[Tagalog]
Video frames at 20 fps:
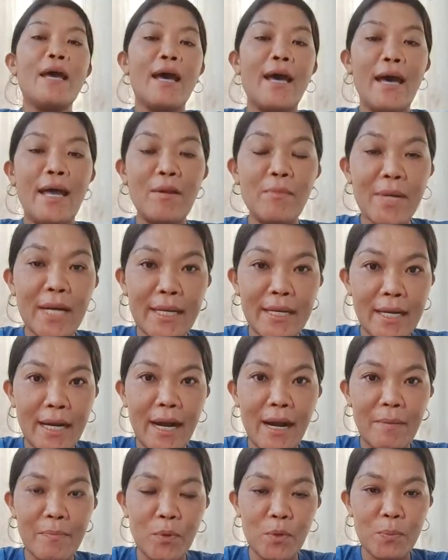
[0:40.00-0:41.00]
Hello,
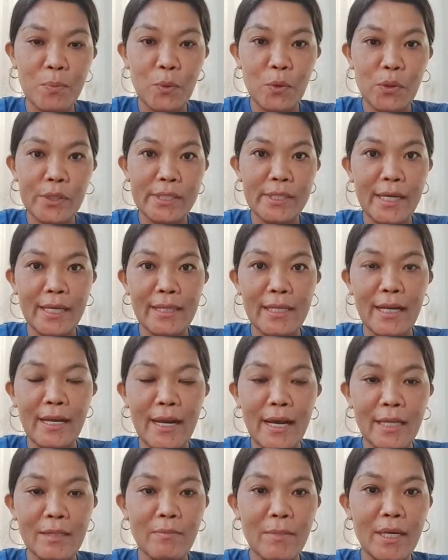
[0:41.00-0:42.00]
magandang hapon po sa ating
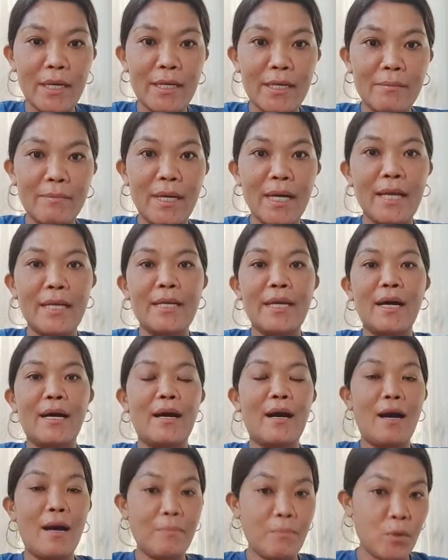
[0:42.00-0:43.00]
lahat. Magandang
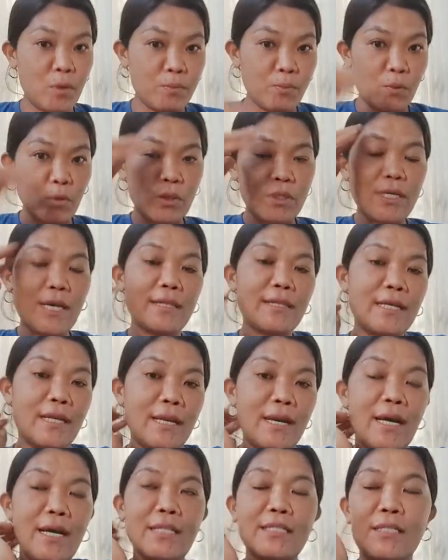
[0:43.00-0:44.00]
magandang hapon po sa
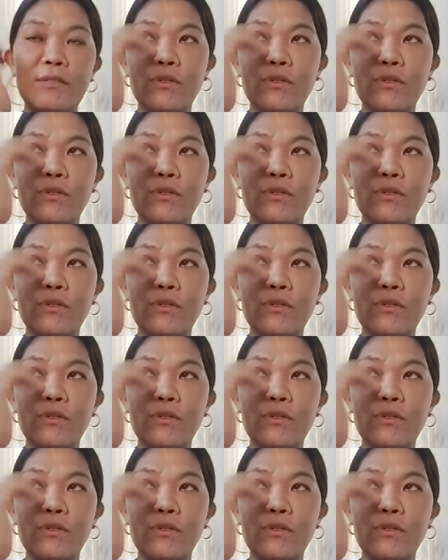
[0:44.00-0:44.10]
ating lahat.